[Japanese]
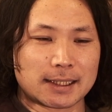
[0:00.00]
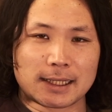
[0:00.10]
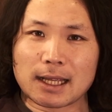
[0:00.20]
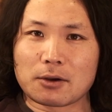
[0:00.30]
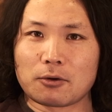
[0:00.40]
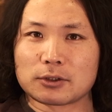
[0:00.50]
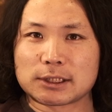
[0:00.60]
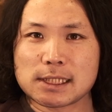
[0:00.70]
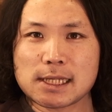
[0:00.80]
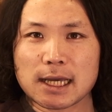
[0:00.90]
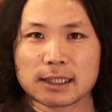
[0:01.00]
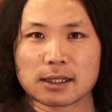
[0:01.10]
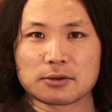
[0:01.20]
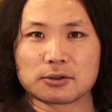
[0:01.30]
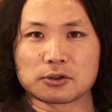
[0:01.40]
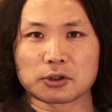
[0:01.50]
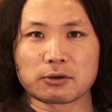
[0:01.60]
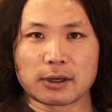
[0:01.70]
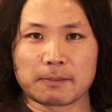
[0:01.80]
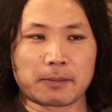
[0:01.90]
なんかこう室内で撮ると
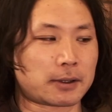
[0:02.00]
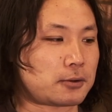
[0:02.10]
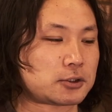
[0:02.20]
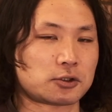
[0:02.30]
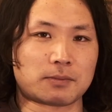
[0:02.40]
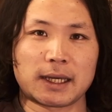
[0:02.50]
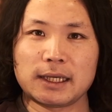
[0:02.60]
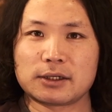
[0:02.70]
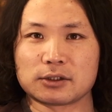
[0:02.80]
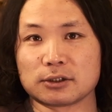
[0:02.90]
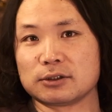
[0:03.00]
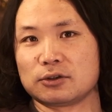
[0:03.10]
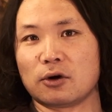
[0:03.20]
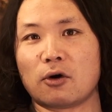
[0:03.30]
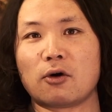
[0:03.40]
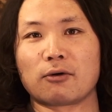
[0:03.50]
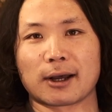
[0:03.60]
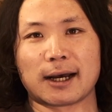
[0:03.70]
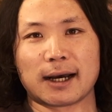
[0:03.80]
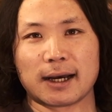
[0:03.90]
きはやっぱりこっちのマイクの方
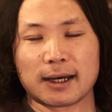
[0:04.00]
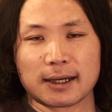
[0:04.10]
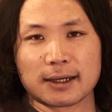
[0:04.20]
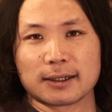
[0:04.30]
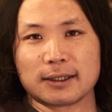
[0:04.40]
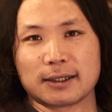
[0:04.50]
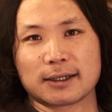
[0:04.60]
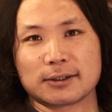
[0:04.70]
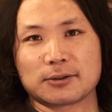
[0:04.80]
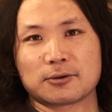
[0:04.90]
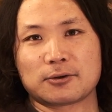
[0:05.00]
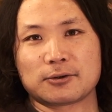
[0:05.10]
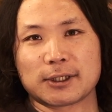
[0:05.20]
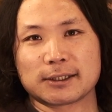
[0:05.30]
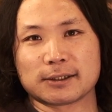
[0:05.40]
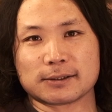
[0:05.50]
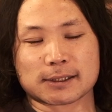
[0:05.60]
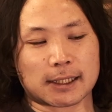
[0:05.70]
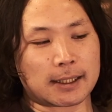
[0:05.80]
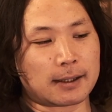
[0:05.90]
が意外とこう何て言うんで
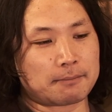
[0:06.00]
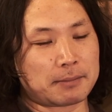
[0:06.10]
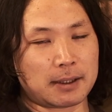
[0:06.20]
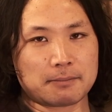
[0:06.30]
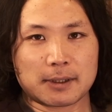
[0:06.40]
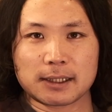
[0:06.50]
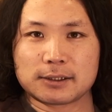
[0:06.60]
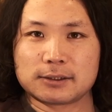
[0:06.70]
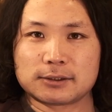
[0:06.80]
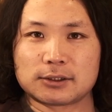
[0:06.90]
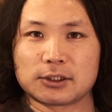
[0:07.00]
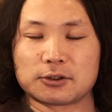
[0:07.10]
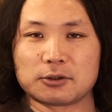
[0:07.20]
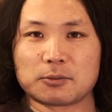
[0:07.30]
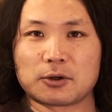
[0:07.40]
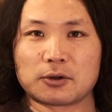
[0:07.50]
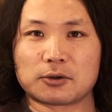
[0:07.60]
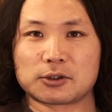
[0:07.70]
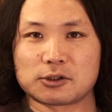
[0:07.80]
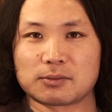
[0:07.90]
すかね、ピンマイクっていうよりも
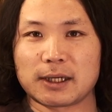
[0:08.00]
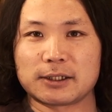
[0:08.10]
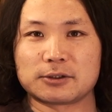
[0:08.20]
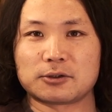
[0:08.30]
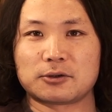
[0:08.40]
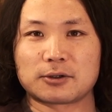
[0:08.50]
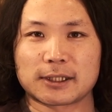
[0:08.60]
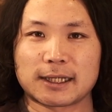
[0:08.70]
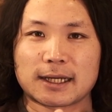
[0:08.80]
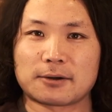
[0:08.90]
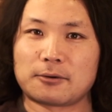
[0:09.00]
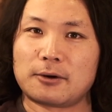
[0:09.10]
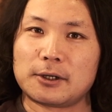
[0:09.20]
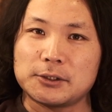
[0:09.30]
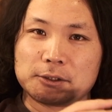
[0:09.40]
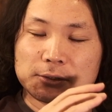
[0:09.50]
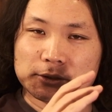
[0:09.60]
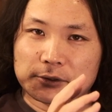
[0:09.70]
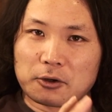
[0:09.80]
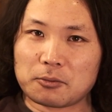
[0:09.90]
こっちのマイクの方がなんかこう
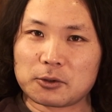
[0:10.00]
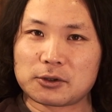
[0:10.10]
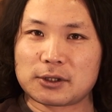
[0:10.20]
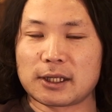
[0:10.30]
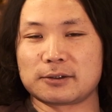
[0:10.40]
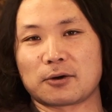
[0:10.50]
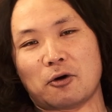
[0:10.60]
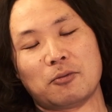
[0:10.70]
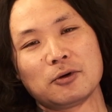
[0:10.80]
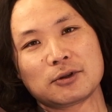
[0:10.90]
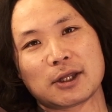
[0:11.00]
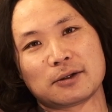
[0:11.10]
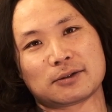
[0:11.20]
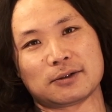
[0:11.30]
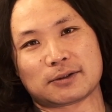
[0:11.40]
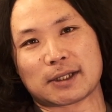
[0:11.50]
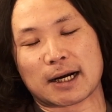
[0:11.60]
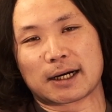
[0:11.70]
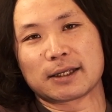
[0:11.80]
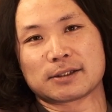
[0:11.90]
こもってるこもってるって言った
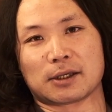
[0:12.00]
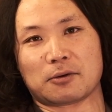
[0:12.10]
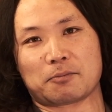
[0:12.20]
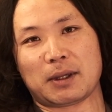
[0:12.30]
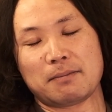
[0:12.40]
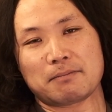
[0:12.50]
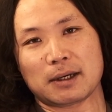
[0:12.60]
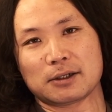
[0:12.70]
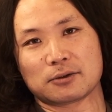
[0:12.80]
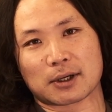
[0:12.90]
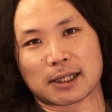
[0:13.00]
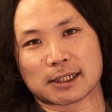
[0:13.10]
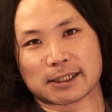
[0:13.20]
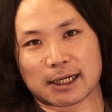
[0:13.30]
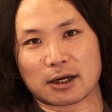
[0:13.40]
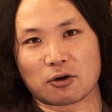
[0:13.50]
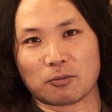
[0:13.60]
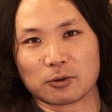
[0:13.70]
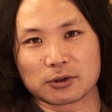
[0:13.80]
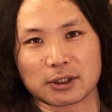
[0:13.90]
らあれですけど、ピンマイクの方がなんか若干
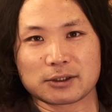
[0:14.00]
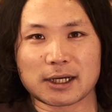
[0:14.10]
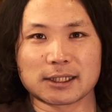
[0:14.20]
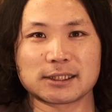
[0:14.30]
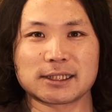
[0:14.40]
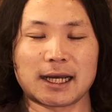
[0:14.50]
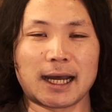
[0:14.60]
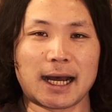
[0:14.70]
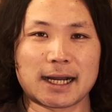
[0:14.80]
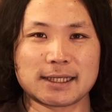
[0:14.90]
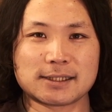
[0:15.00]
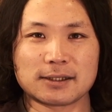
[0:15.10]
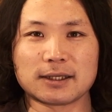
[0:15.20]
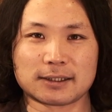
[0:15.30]
こもってる感じがありすぎ